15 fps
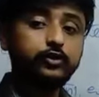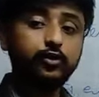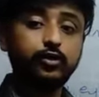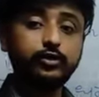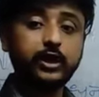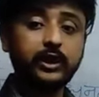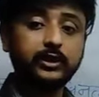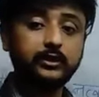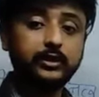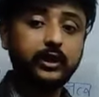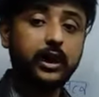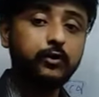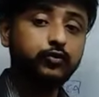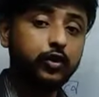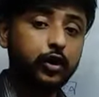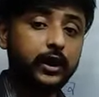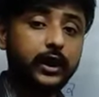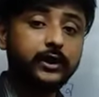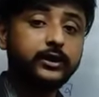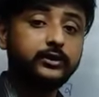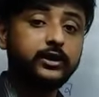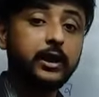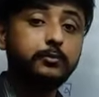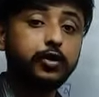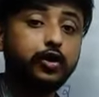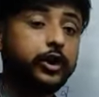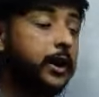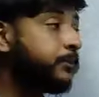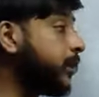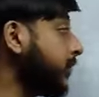दूध का कितना वो है कितना
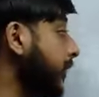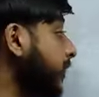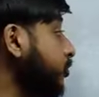मोटापन